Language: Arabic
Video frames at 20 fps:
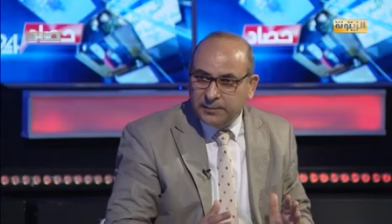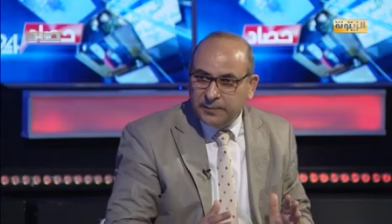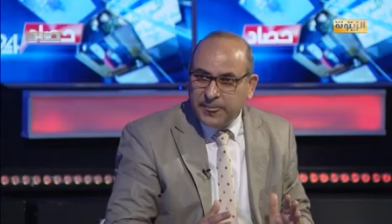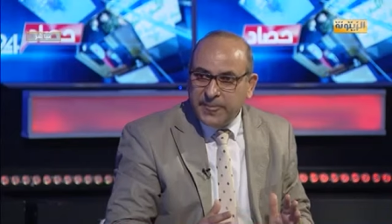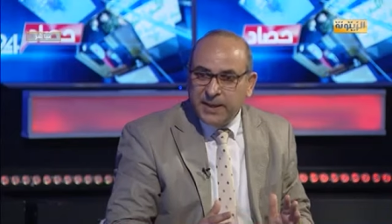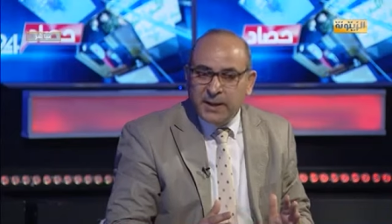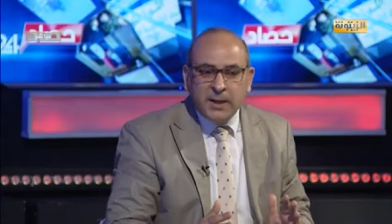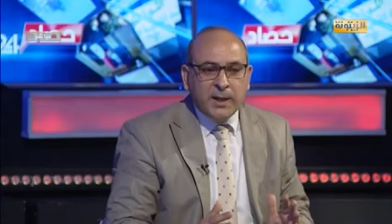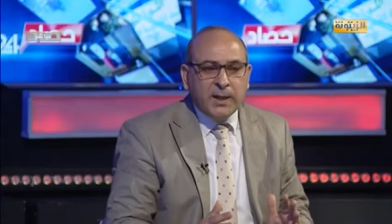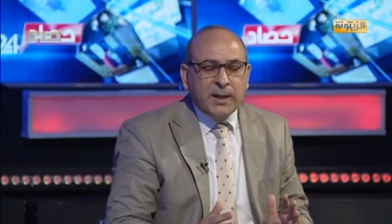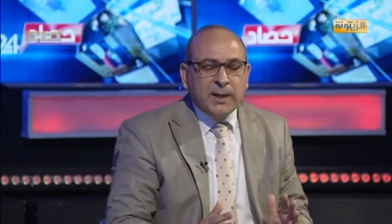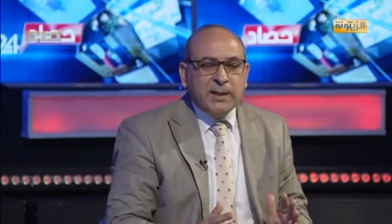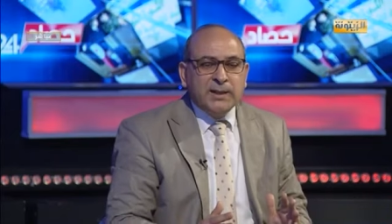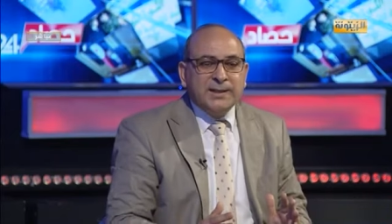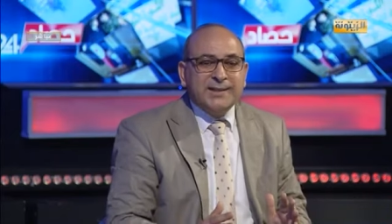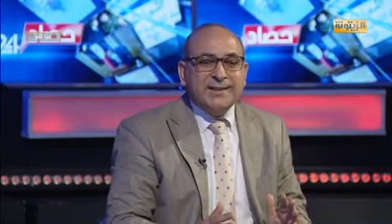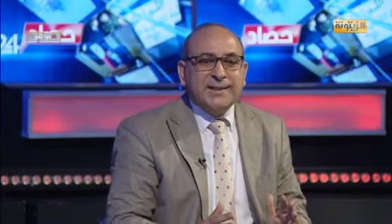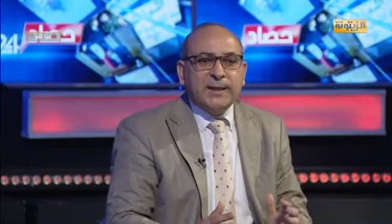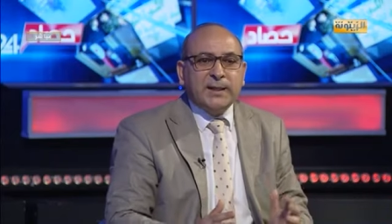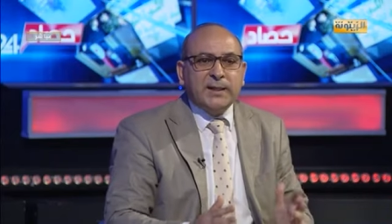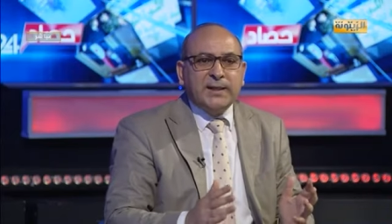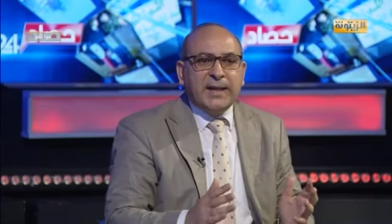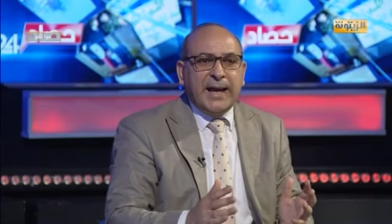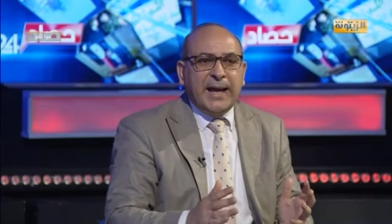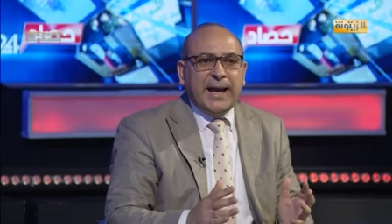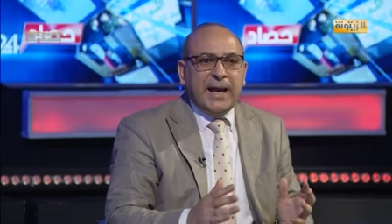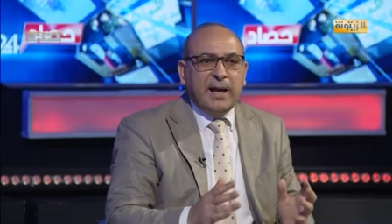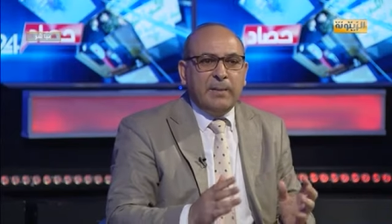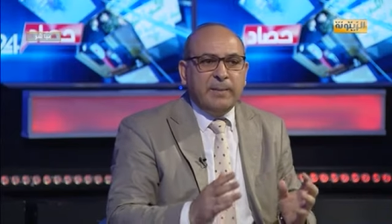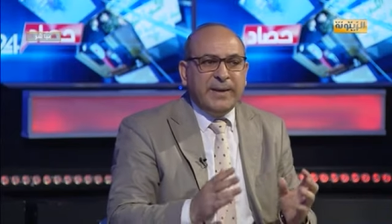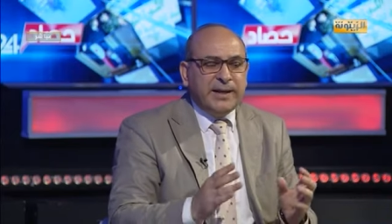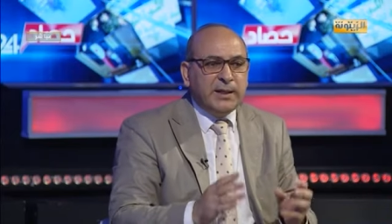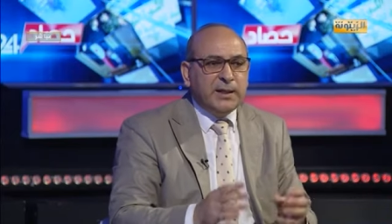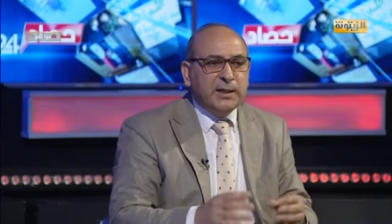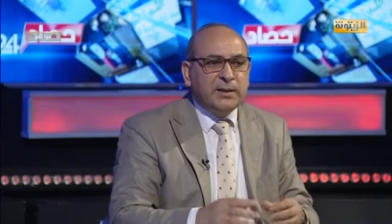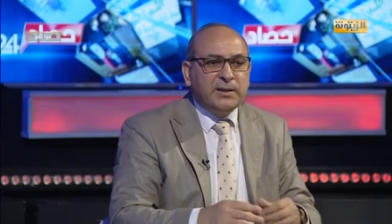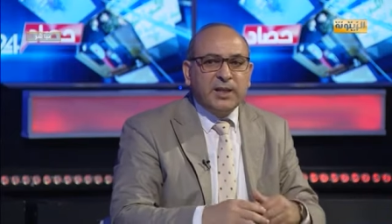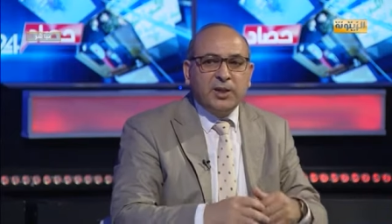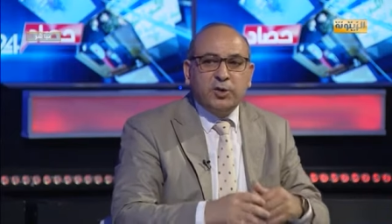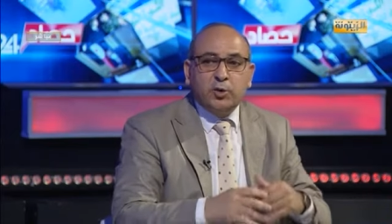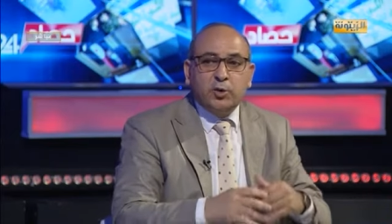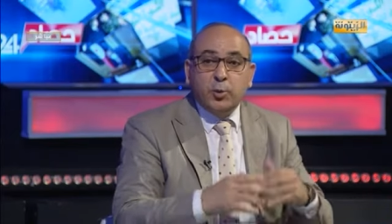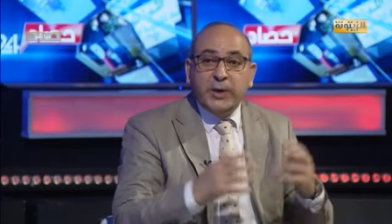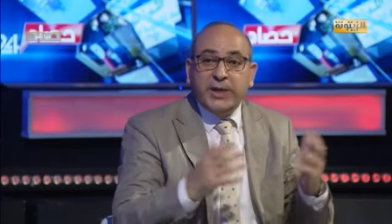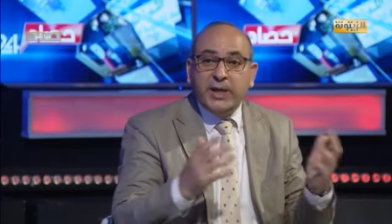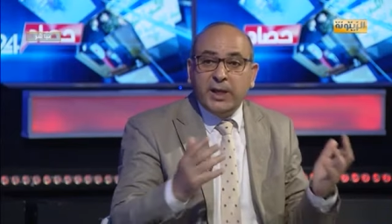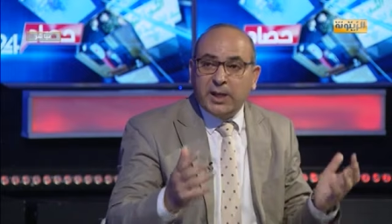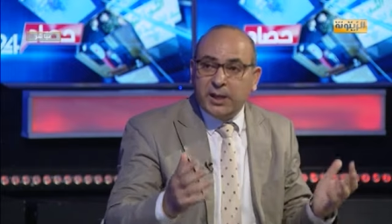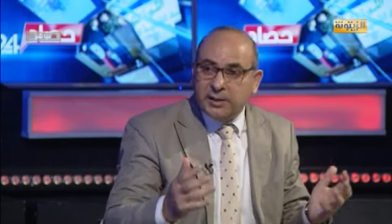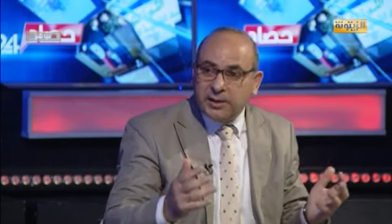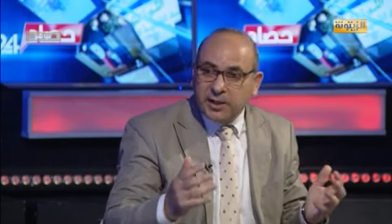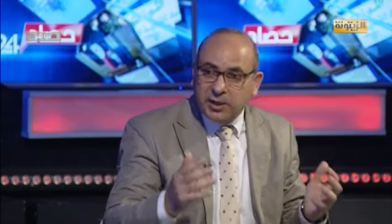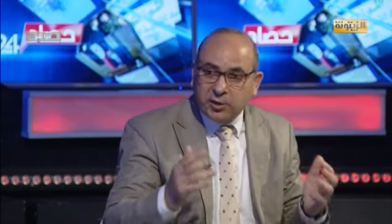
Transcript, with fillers: م. صرنا عمليه تتويه